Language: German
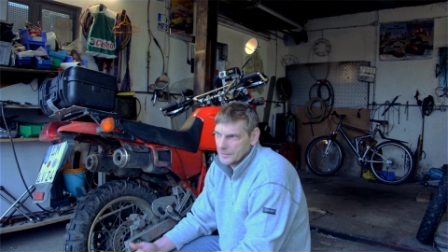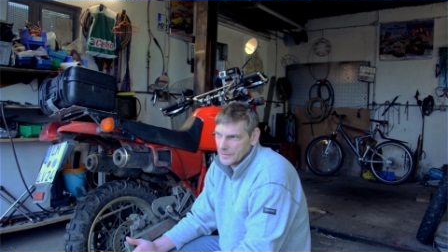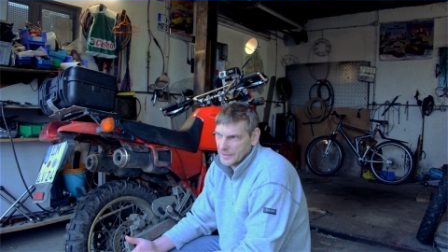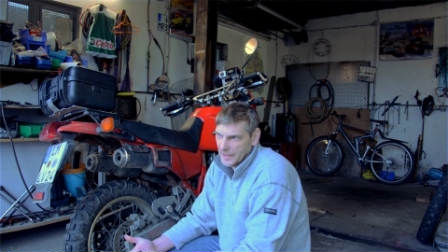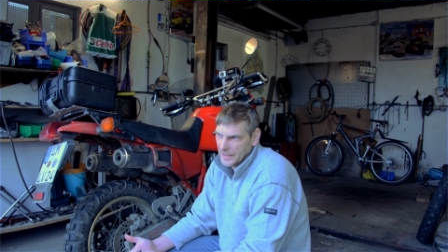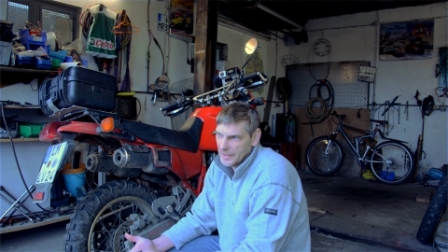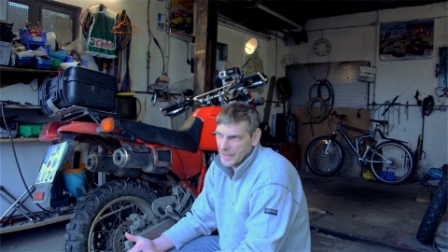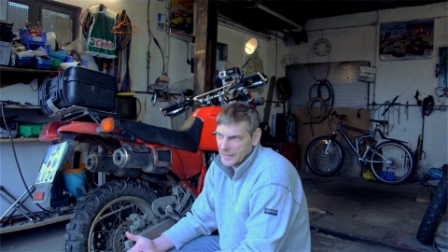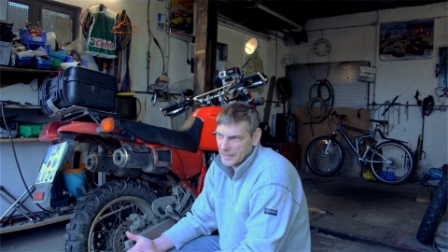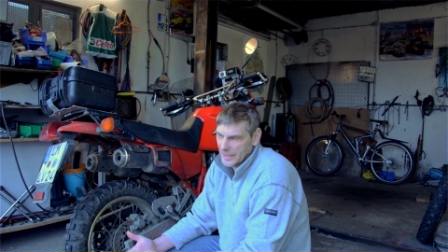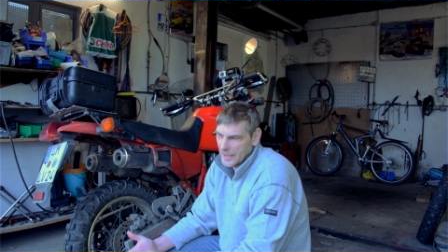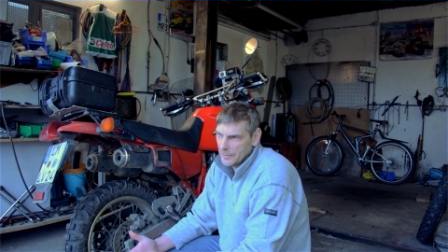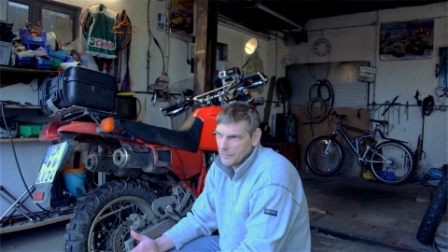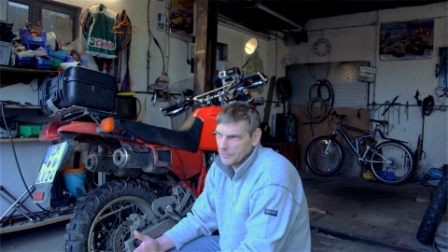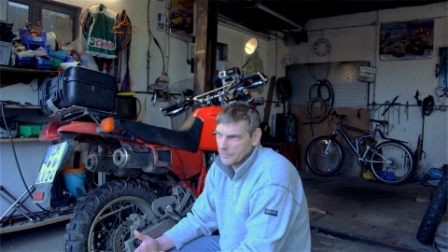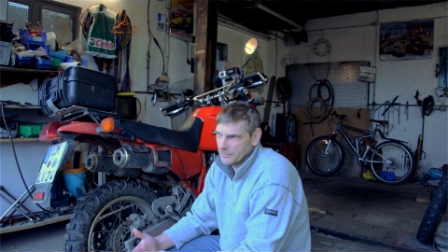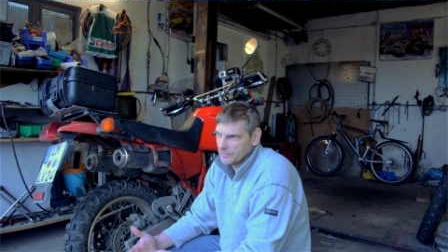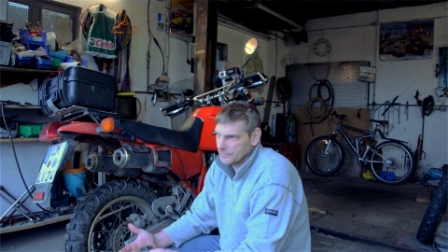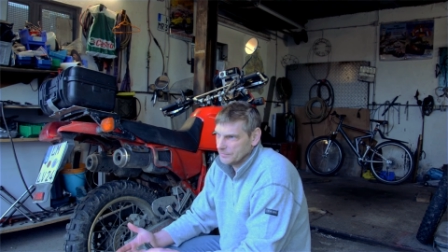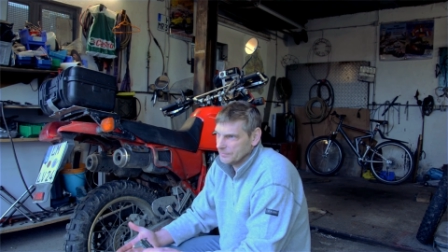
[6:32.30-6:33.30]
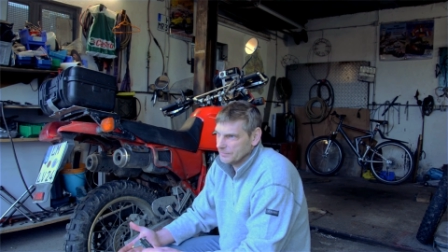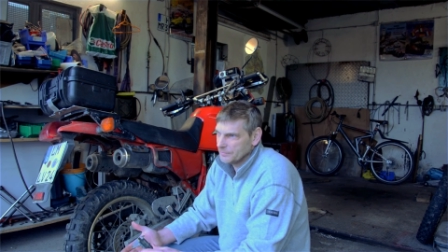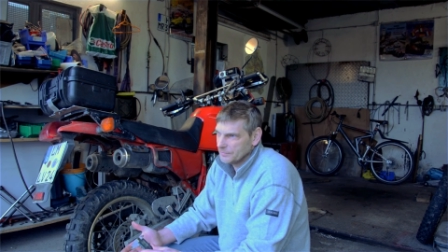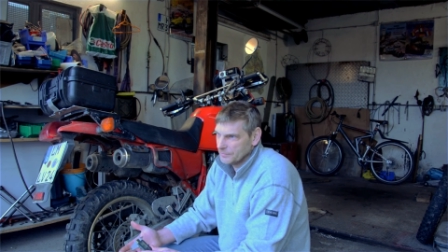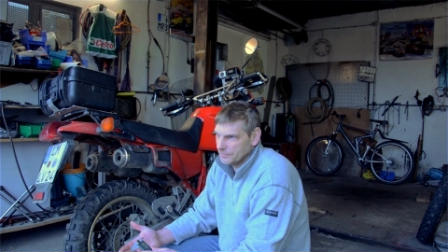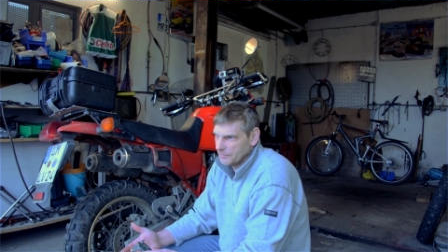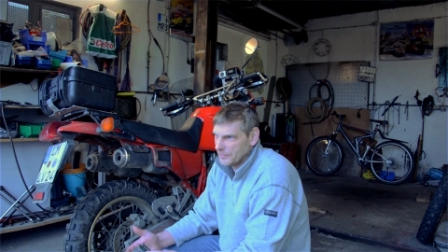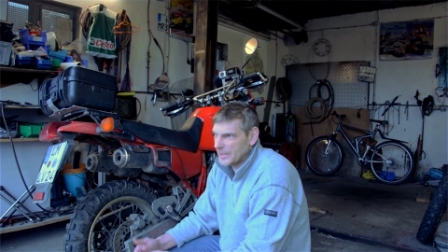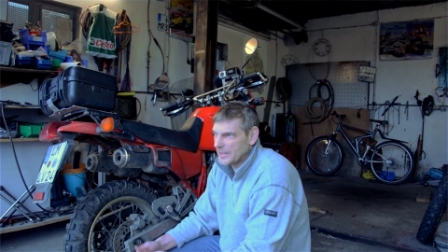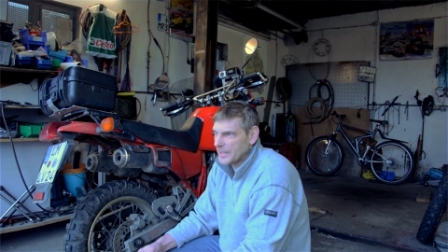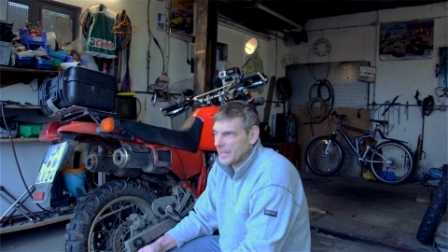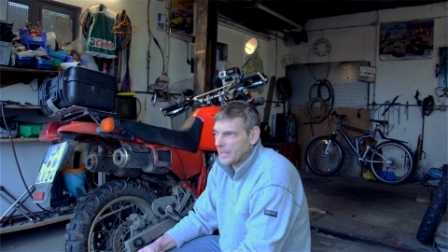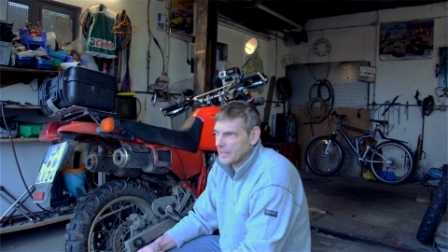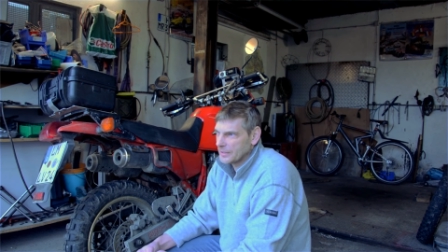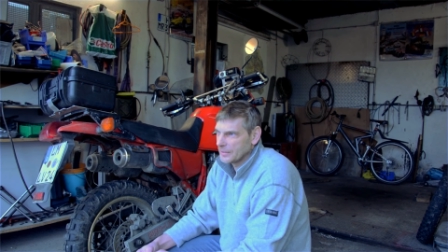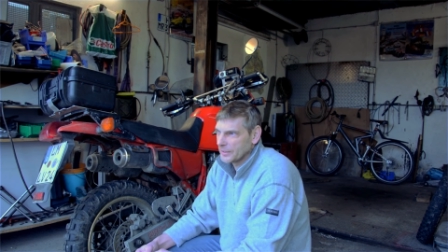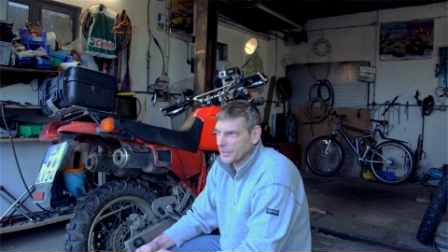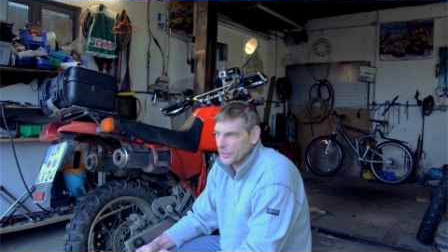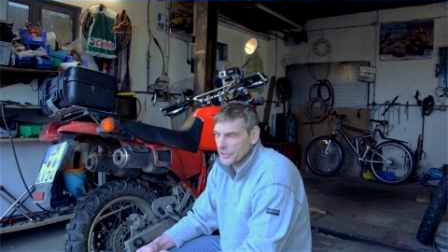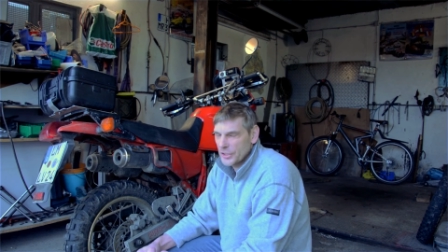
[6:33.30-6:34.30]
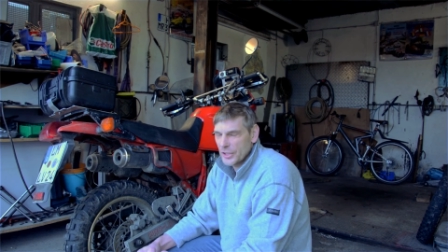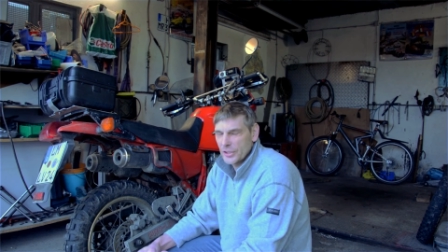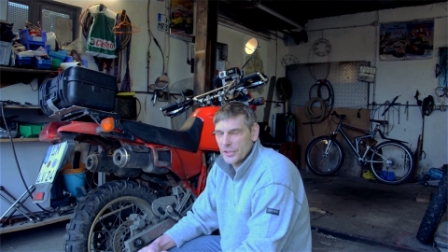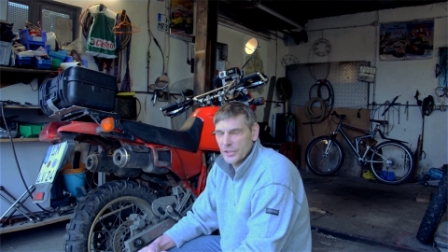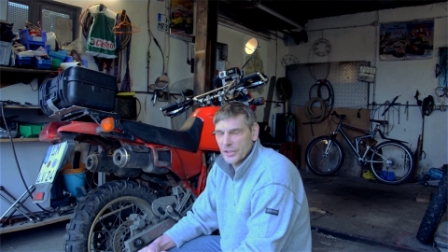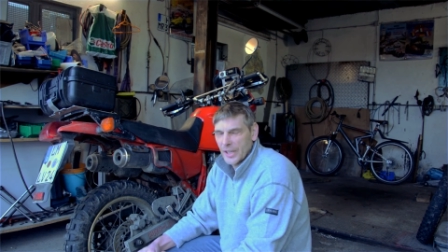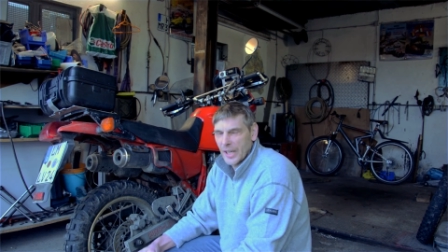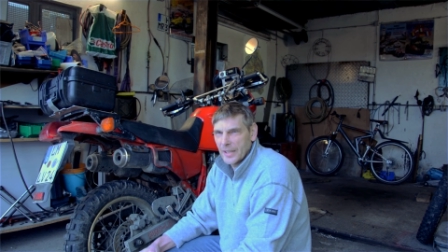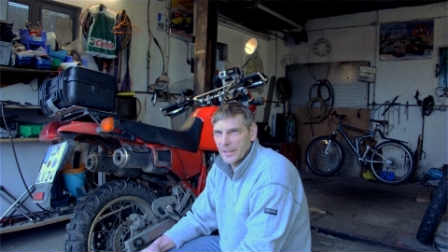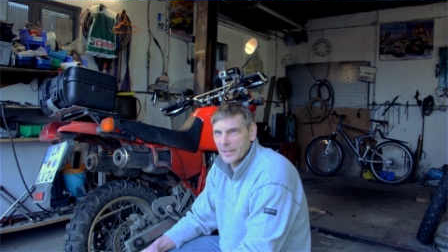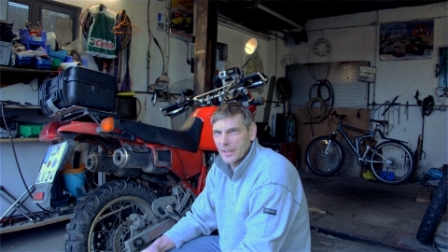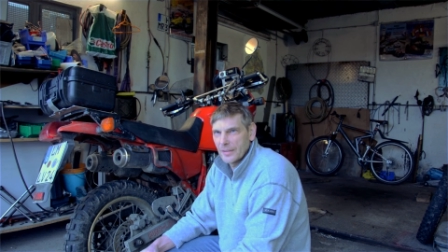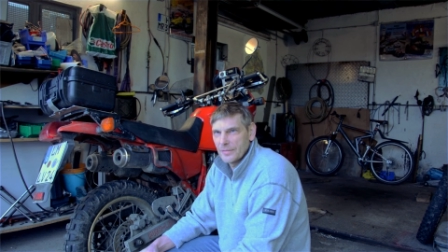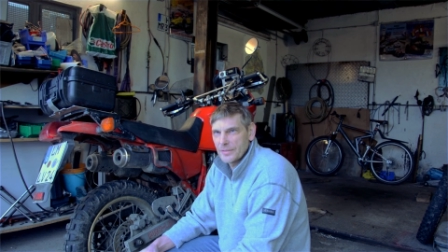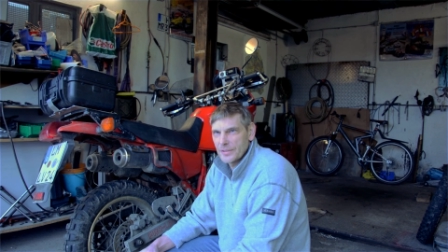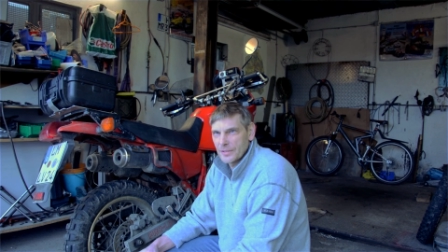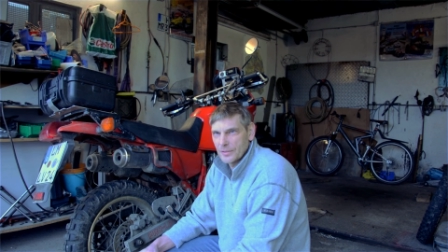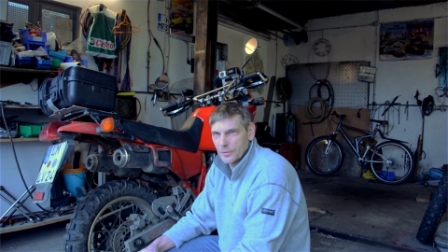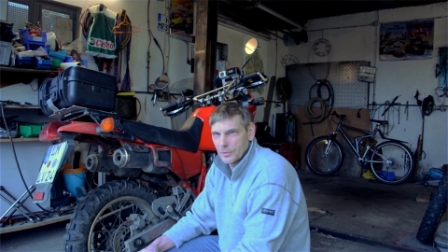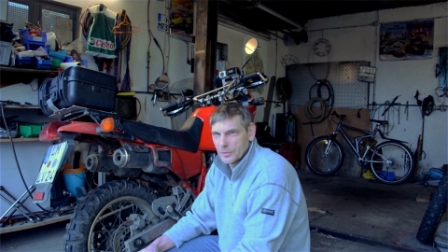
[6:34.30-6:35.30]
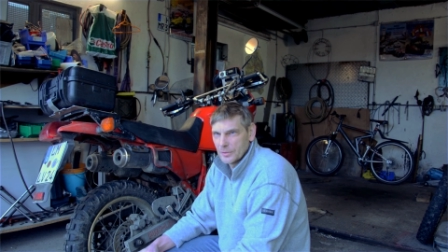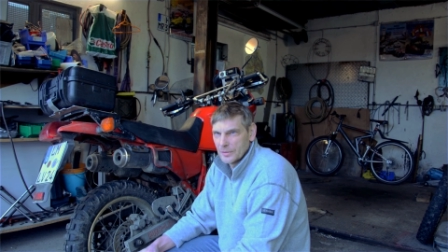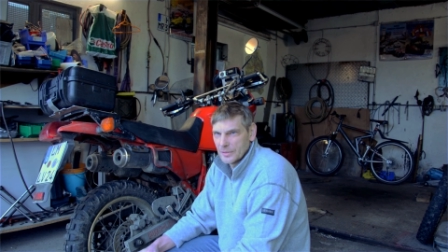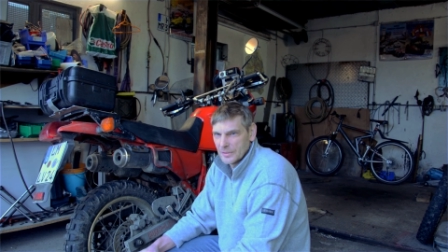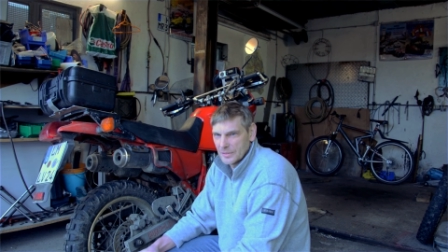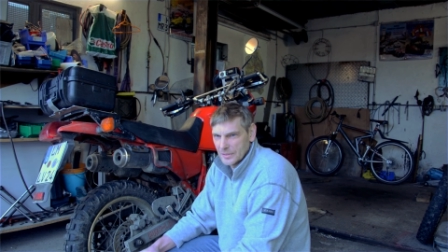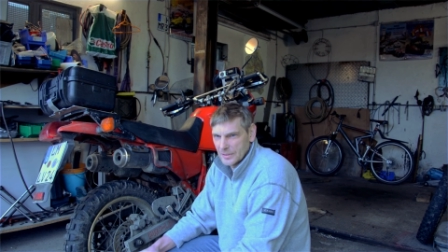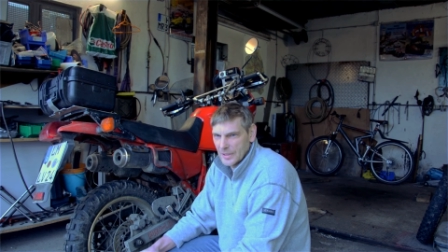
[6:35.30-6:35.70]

je nachdem, wenn du halt einen richtigen Stein triffst und